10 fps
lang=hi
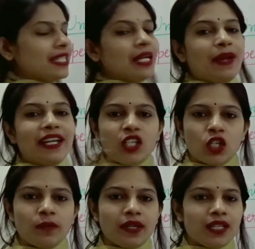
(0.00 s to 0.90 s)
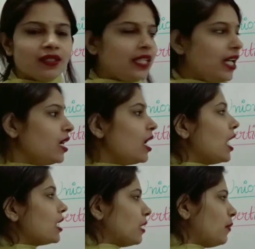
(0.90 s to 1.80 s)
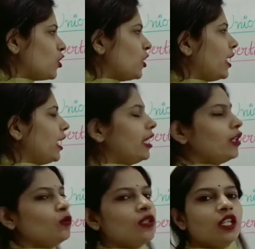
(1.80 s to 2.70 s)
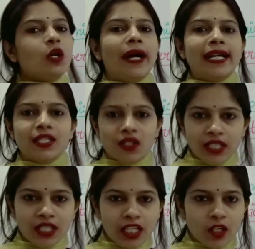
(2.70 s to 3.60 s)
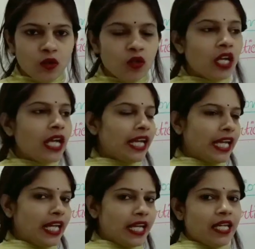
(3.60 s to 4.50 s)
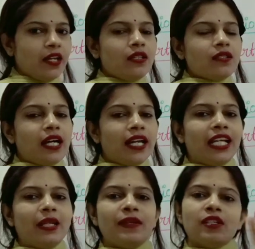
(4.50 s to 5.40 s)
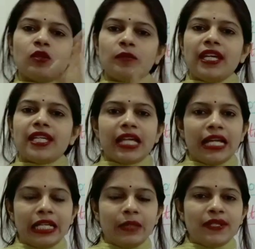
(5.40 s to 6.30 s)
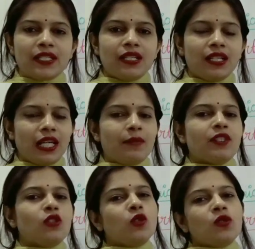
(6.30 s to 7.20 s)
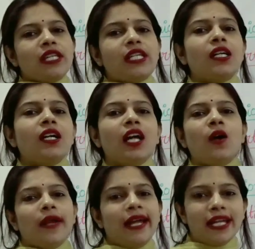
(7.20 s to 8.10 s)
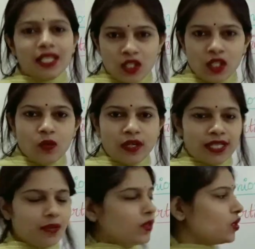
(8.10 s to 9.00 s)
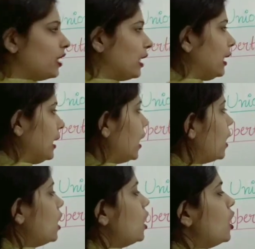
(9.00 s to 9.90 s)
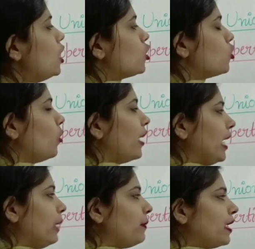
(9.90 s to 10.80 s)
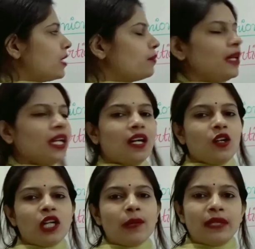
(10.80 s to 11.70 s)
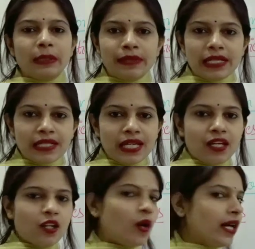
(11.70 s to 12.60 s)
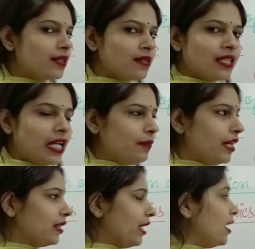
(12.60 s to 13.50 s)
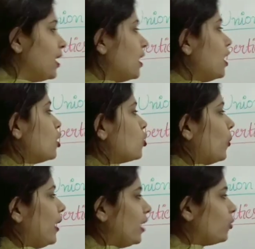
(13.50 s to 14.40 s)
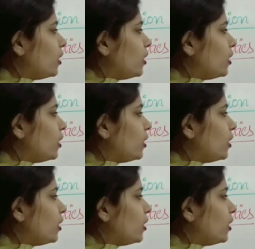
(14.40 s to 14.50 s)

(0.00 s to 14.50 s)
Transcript: जैसे हम एडिशन में करते हैं समझने के लिए यूनियन को एडिशन ही ले लो ए के सारे एलिमेंट्स और बी के सारे एलिमेंट्स लिख रहे हैं मीन्स दोनों सेट का क्या हो रहा है एडिशन हो रहा है समझने के लिए सो ए प्लस बी करो या बी प्लस ए करो आंसर सेम रहता है सो ए